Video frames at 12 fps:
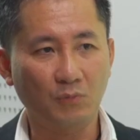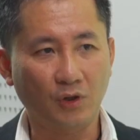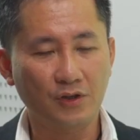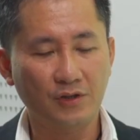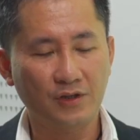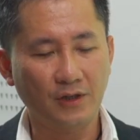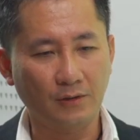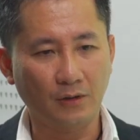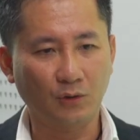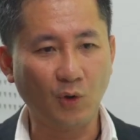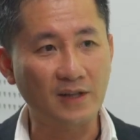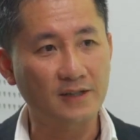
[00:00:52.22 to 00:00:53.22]
một cái chương
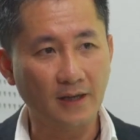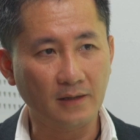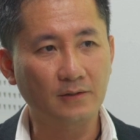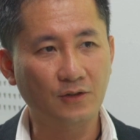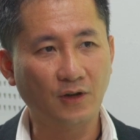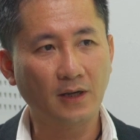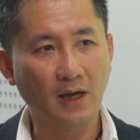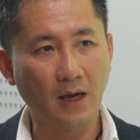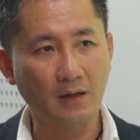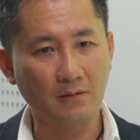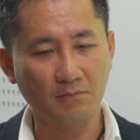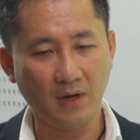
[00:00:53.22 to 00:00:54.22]
trình toàn diện cho khách
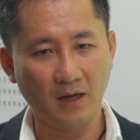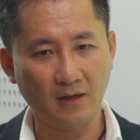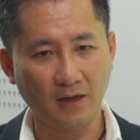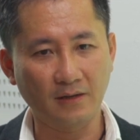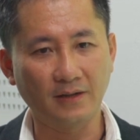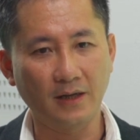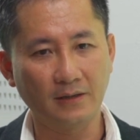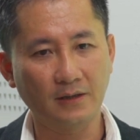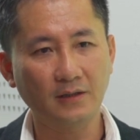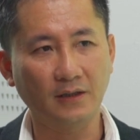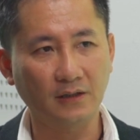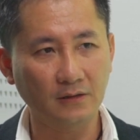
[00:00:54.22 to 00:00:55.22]
hàng mà cần đến
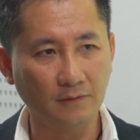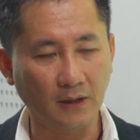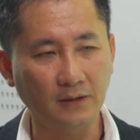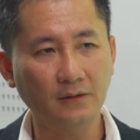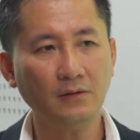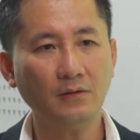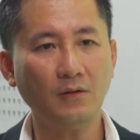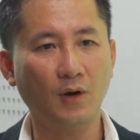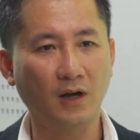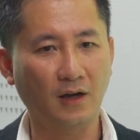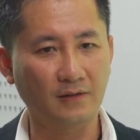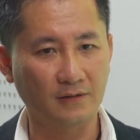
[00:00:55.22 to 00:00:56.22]
những người tư vấn hoặc
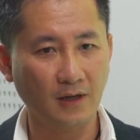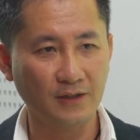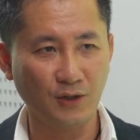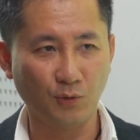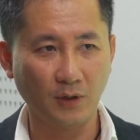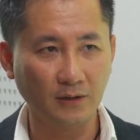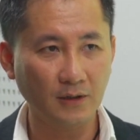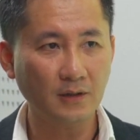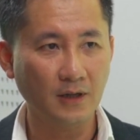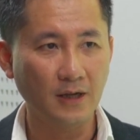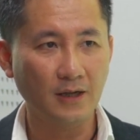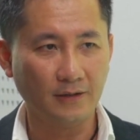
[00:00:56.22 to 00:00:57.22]
cần rất là nhiều kiến thức
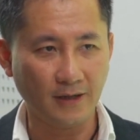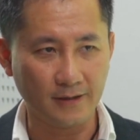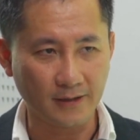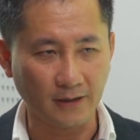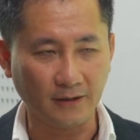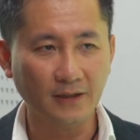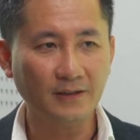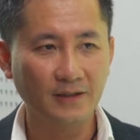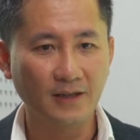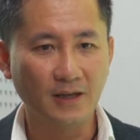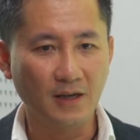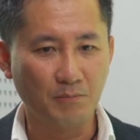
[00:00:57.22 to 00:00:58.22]
để giải thích
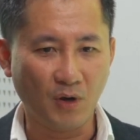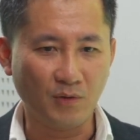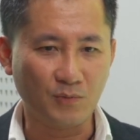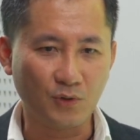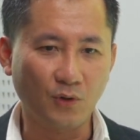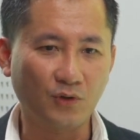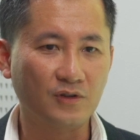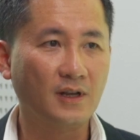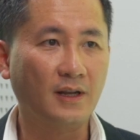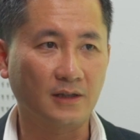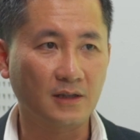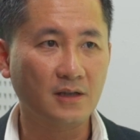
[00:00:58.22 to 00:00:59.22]
bảo hiểm số nó sẽ
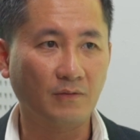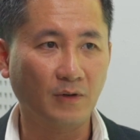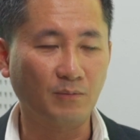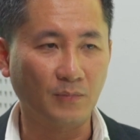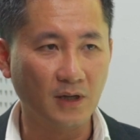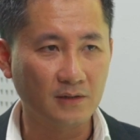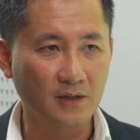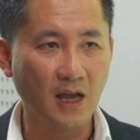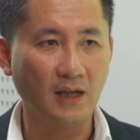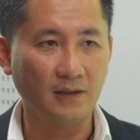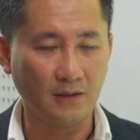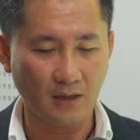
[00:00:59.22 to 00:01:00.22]
là những cái sản phẩm đơn
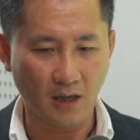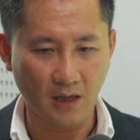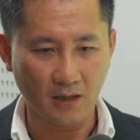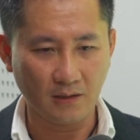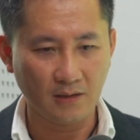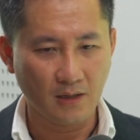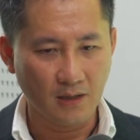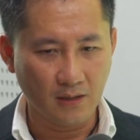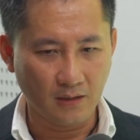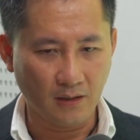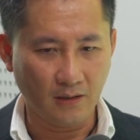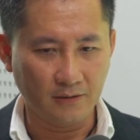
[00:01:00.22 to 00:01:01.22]
giản à,
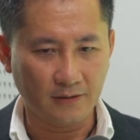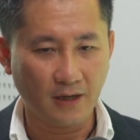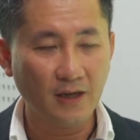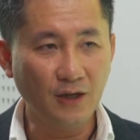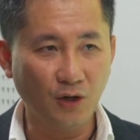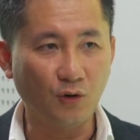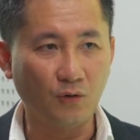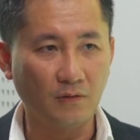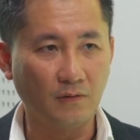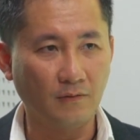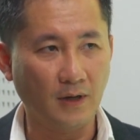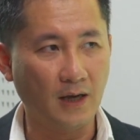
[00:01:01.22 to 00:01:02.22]
à, dễ hiểu
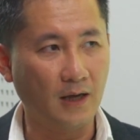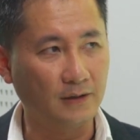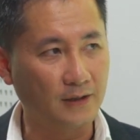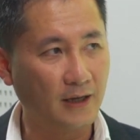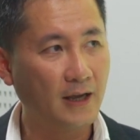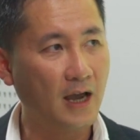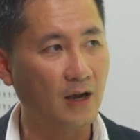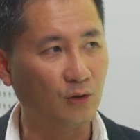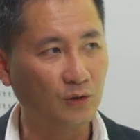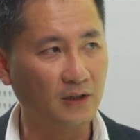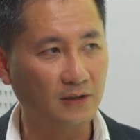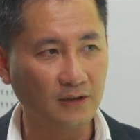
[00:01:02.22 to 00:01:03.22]
và những khách hàng có
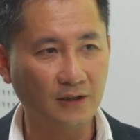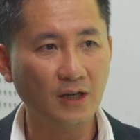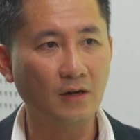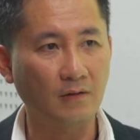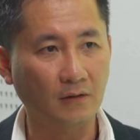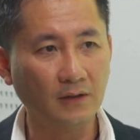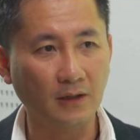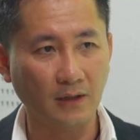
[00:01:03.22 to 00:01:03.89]
thể tự hiểu có thể